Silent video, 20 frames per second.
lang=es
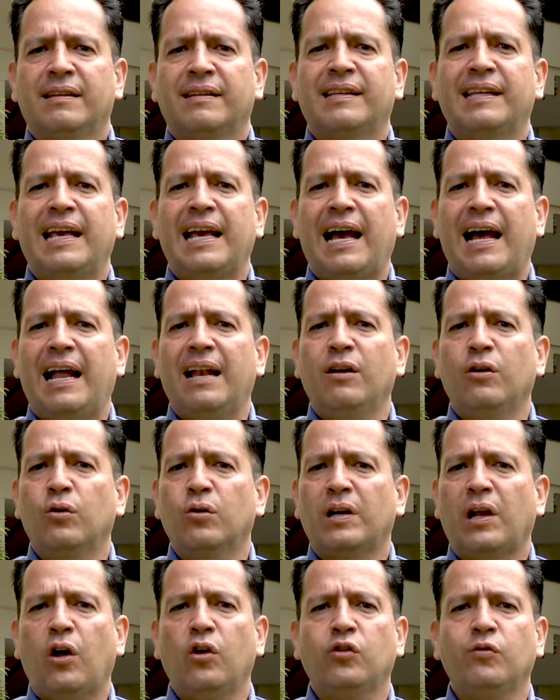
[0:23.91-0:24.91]
se han
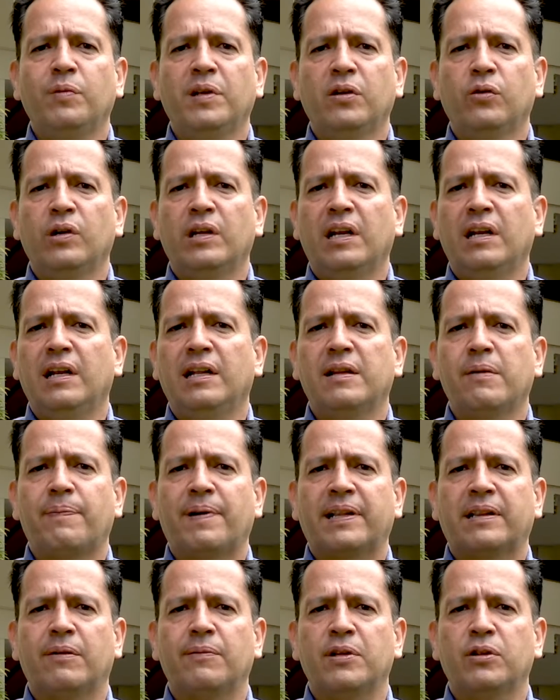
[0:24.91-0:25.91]
logrado disminuir en el
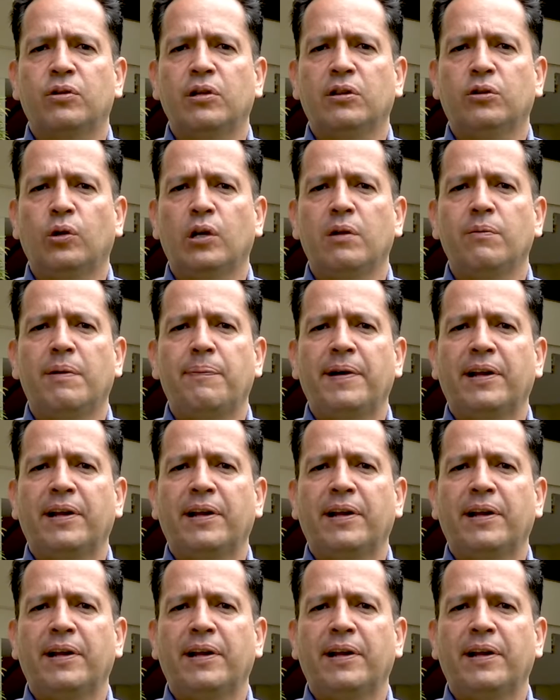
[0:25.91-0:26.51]
departamento del Tolima,